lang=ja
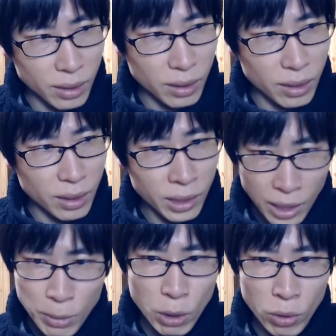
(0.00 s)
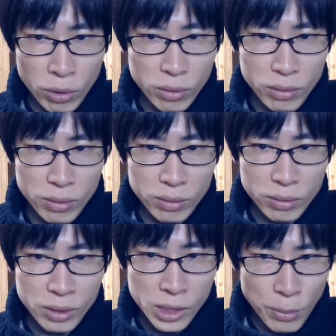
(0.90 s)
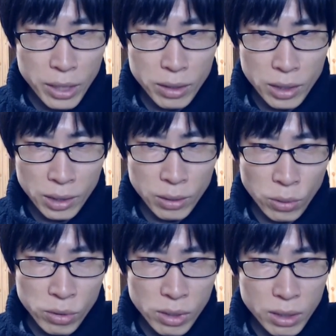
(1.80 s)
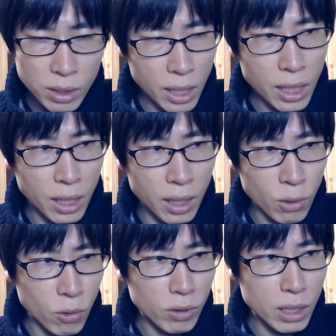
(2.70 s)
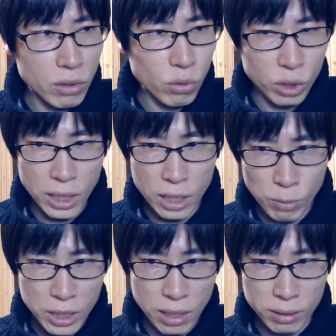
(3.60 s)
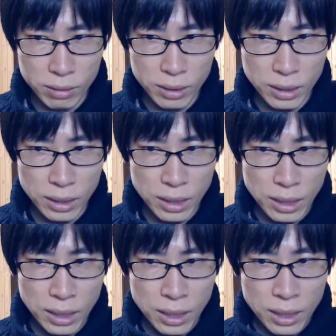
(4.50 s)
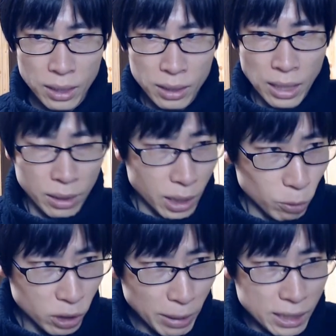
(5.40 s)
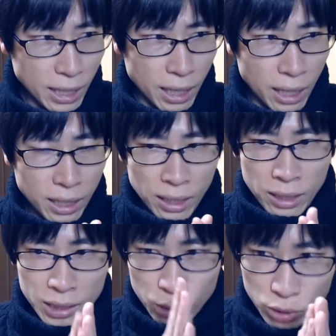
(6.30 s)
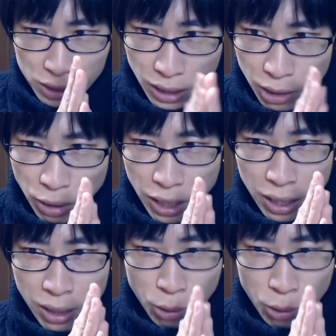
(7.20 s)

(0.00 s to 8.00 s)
頭を地面にこすりつけながら懇願するしかありません何でもしますから命だけはお